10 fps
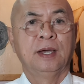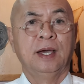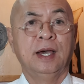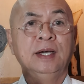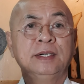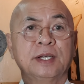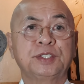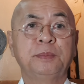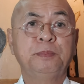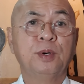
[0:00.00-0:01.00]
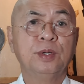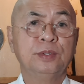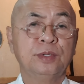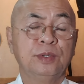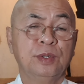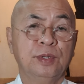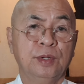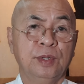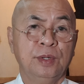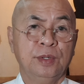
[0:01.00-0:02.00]
Ah, kasi po,
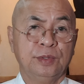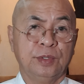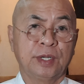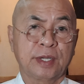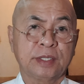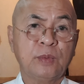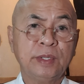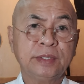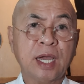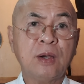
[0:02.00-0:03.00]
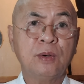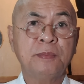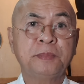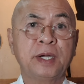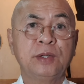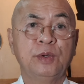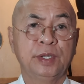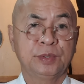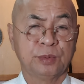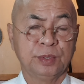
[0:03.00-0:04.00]
na nagkatawan tao ang Panginoon
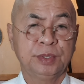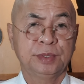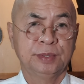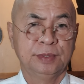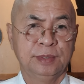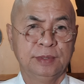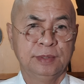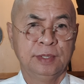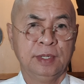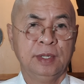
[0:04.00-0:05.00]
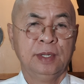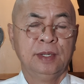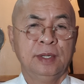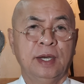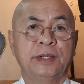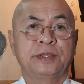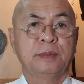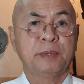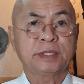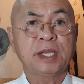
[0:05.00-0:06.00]
Jesus at
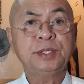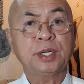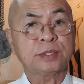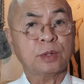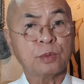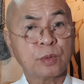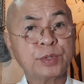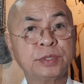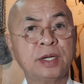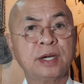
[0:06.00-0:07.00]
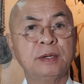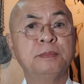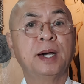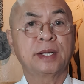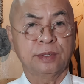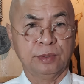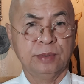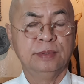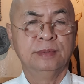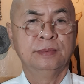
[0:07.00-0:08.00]
namatay siya sa krus ng Kalbaryo,
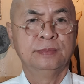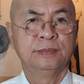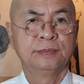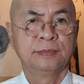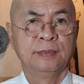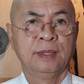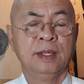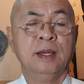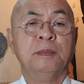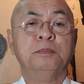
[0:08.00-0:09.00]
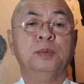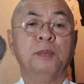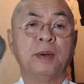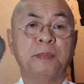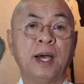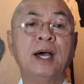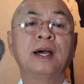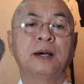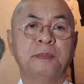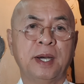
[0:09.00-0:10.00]
bumaba
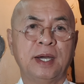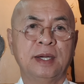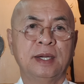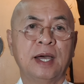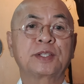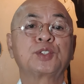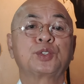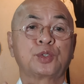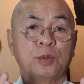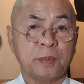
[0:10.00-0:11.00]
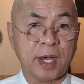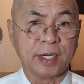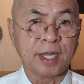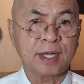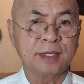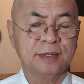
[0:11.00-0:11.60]
ang Ama at sumaanak.